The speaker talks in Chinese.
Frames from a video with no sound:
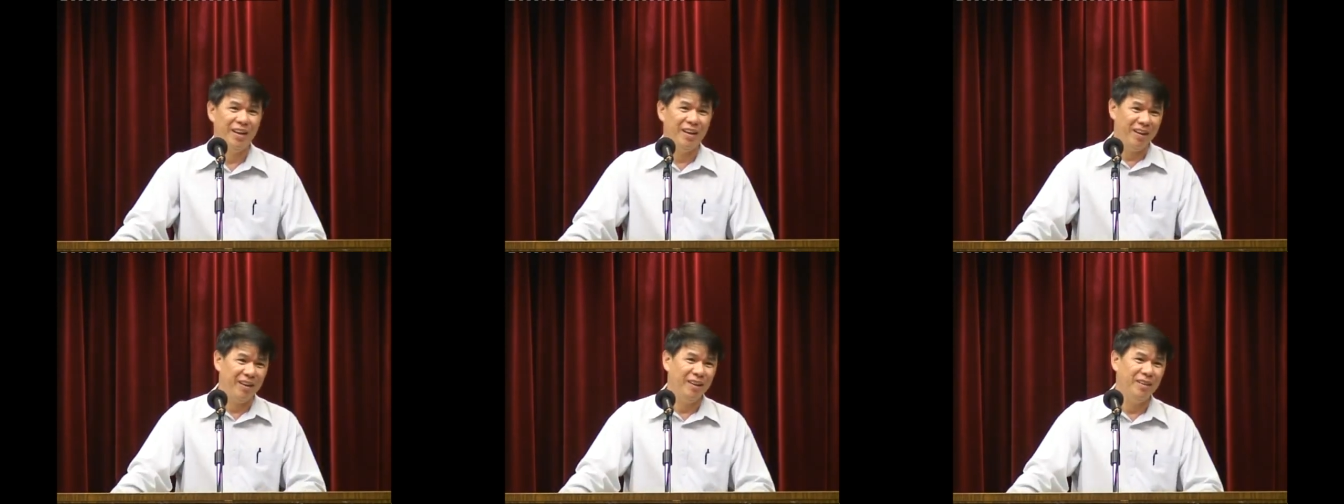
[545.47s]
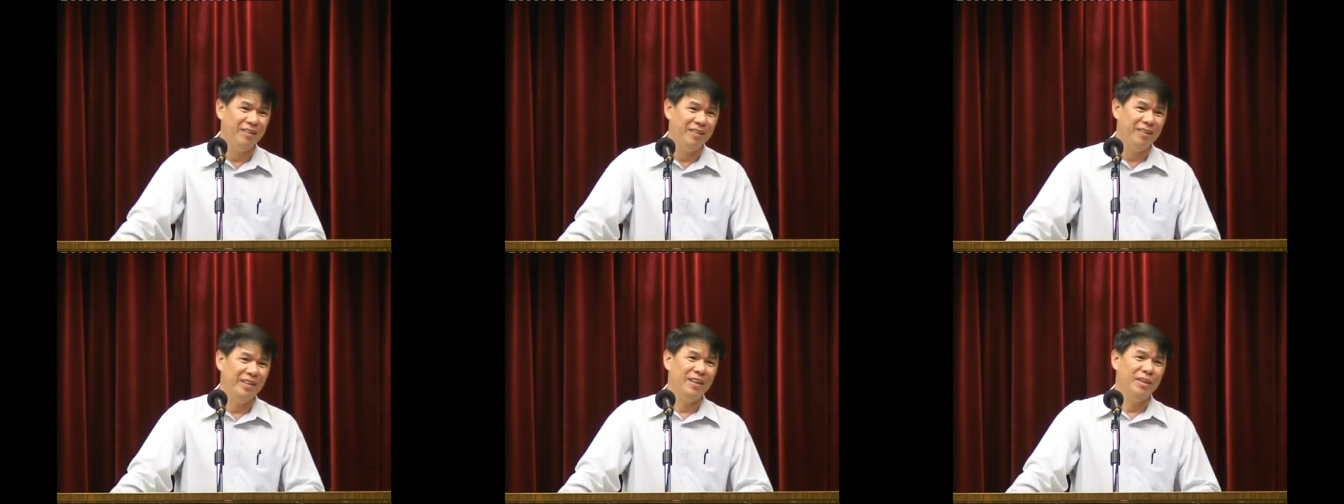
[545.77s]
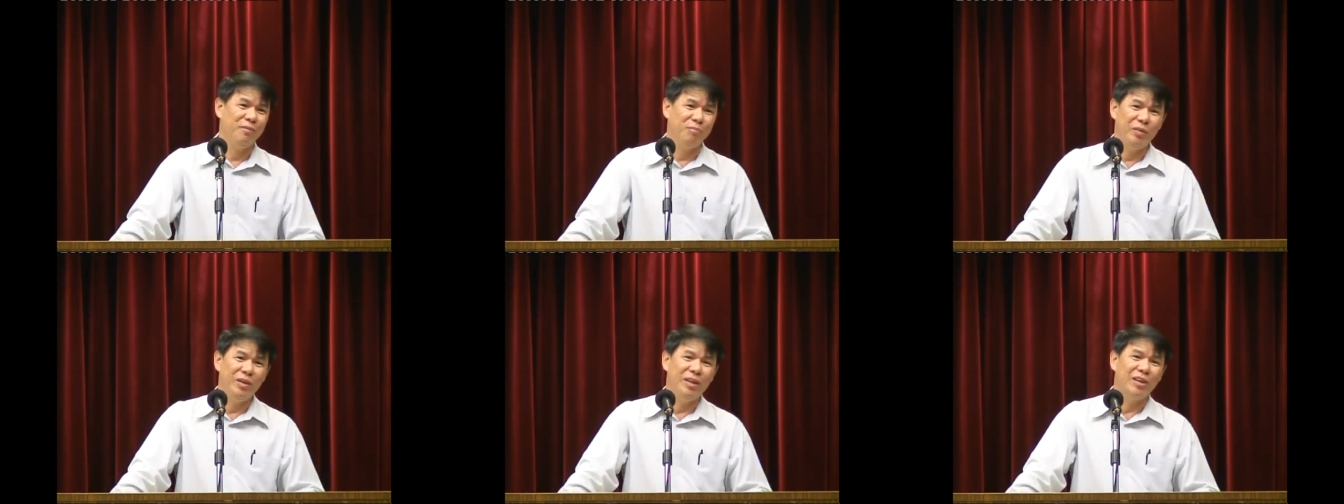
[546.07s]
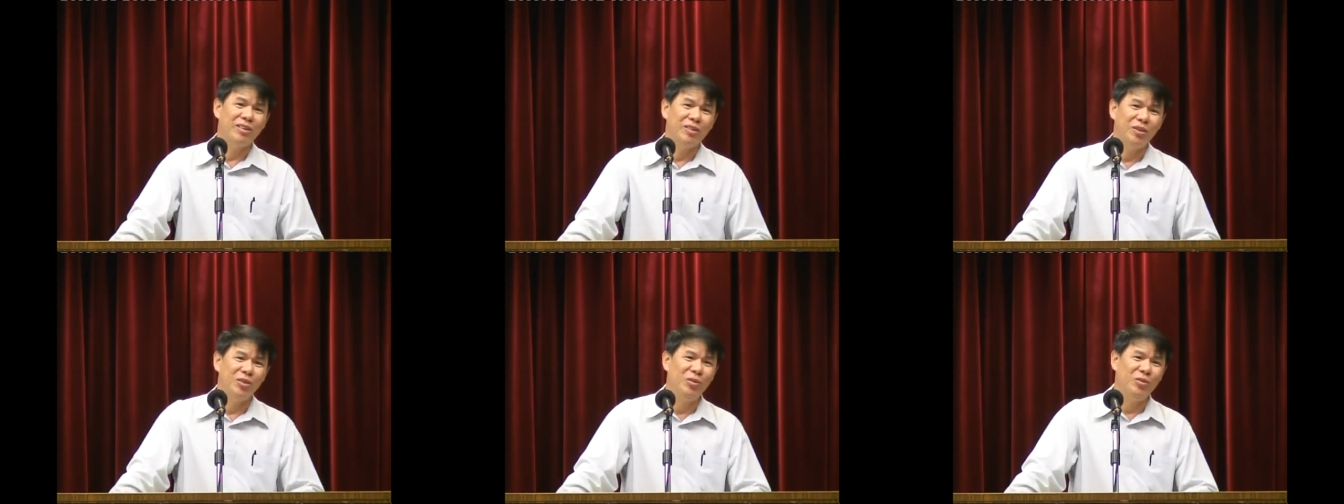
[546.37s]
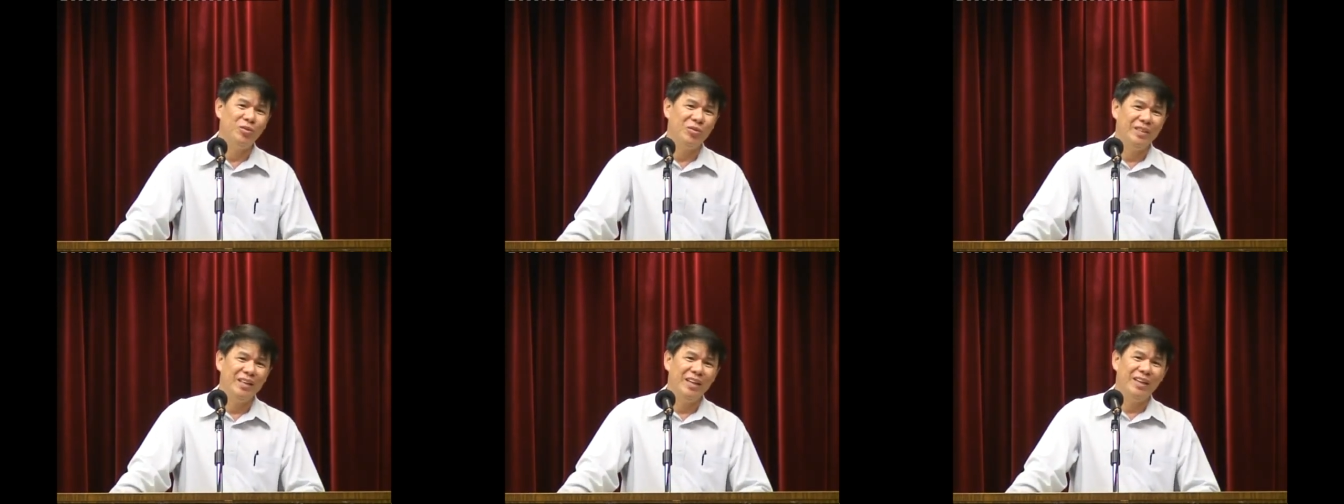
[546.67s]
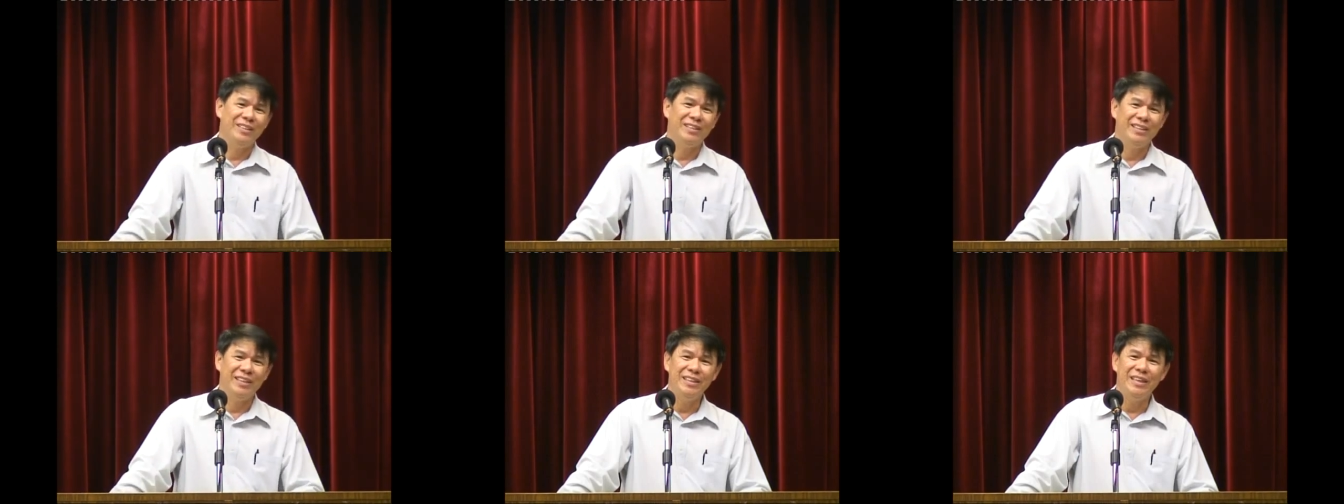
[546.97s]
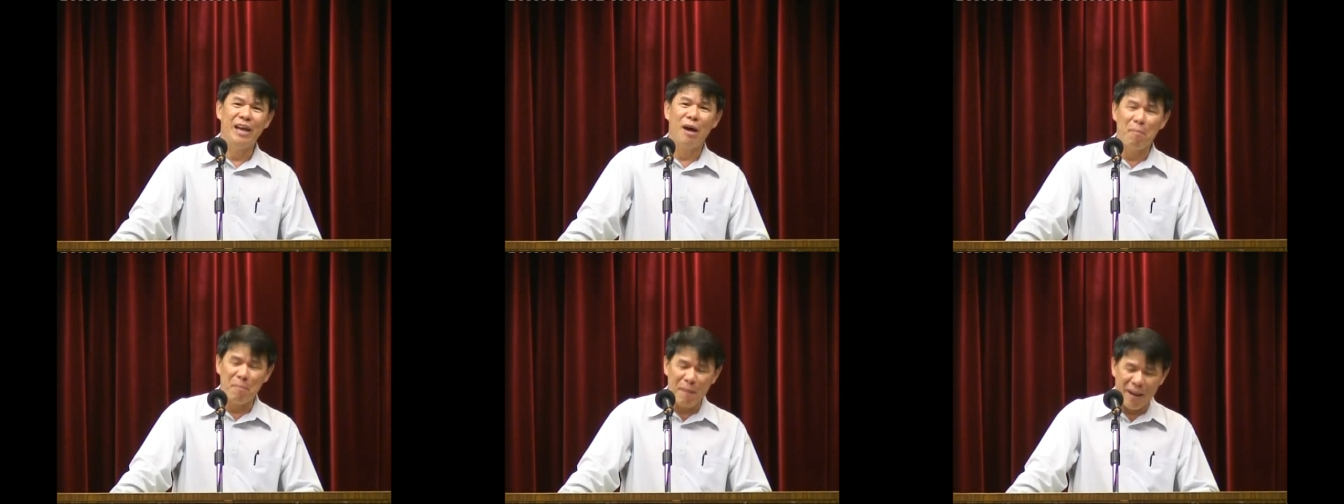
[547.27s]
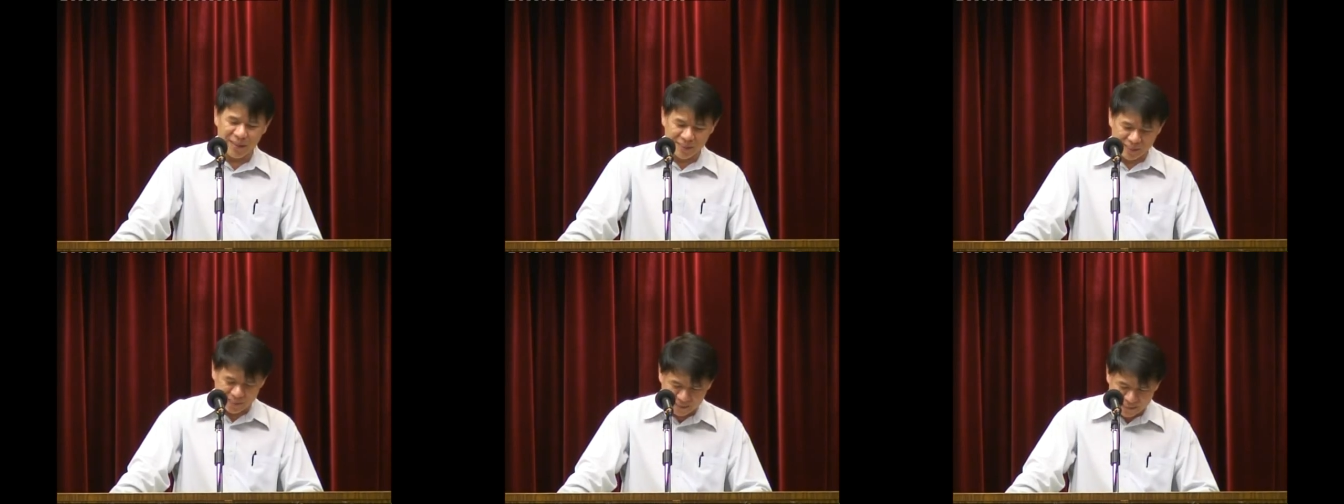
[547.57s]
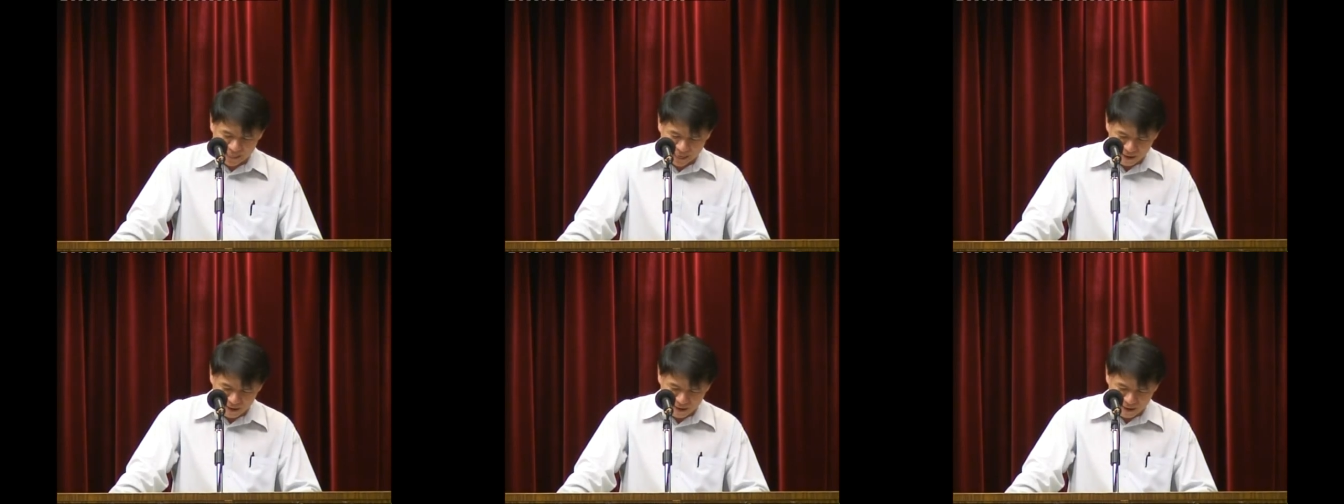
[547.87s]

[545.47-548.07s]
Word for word: 啊，不能够七老八十才